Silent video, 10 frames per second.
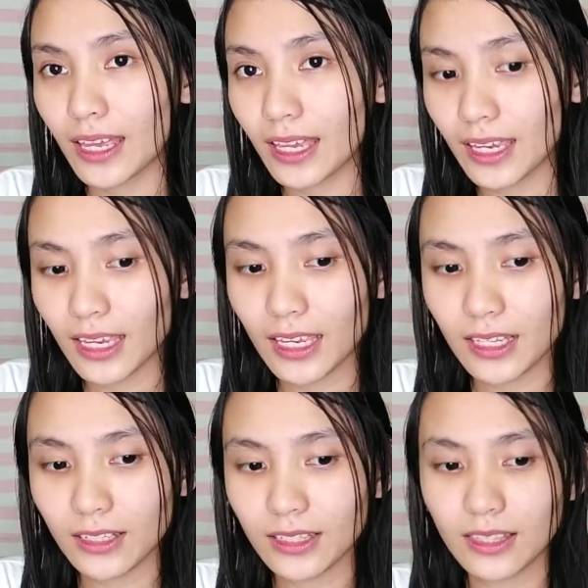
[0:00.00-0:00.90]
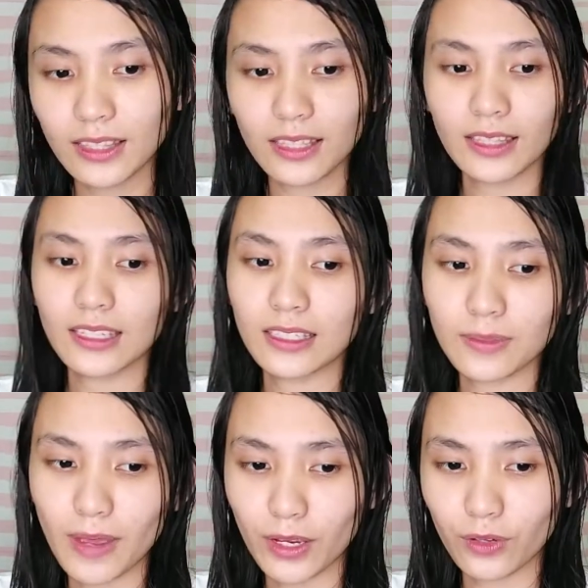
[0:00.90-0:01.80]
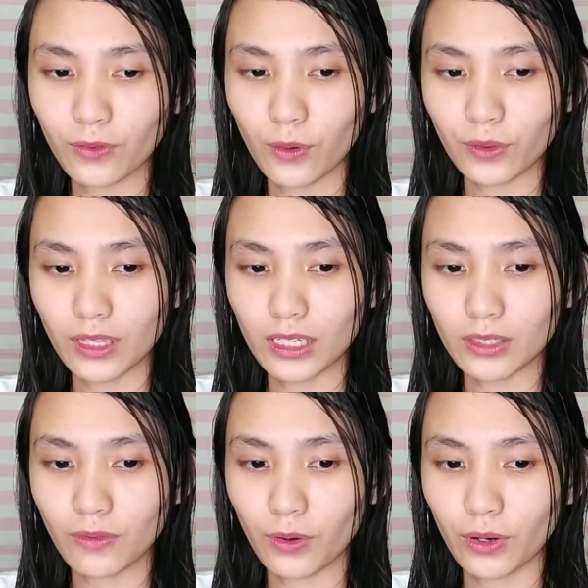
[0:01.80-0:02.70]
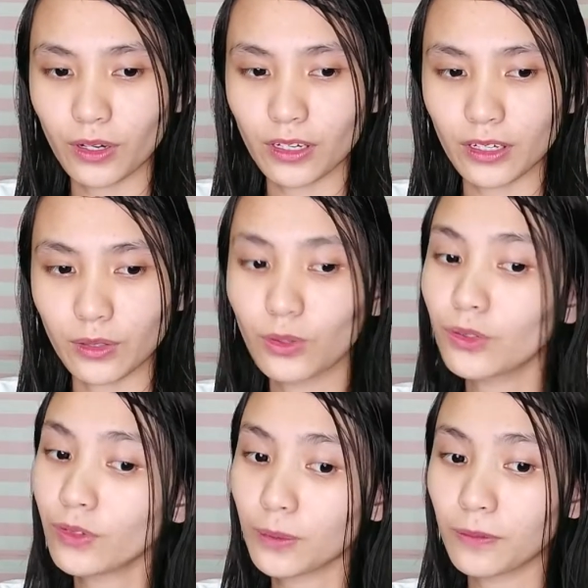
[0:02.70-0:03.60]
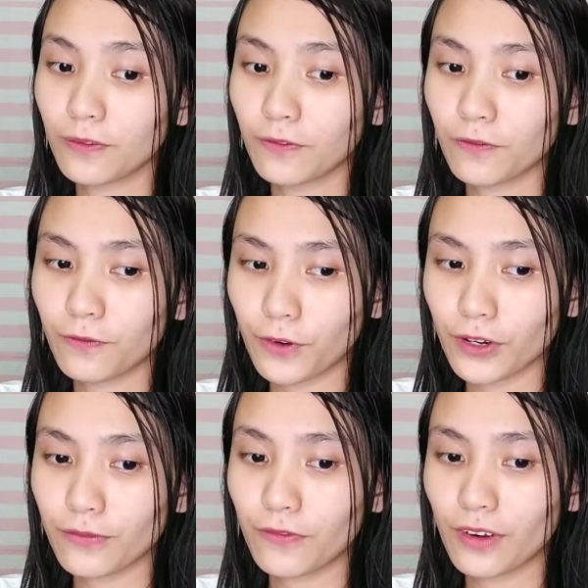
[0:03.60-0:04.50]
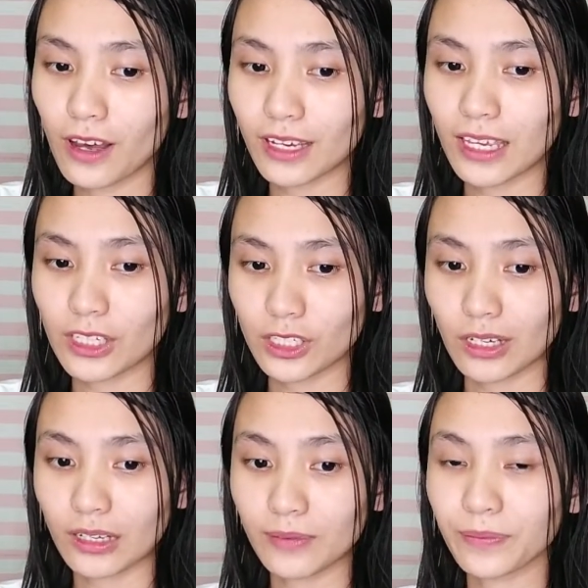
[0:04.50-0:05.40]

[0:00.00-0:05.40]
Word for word: And this microphone is for, good for, for vlogging siya.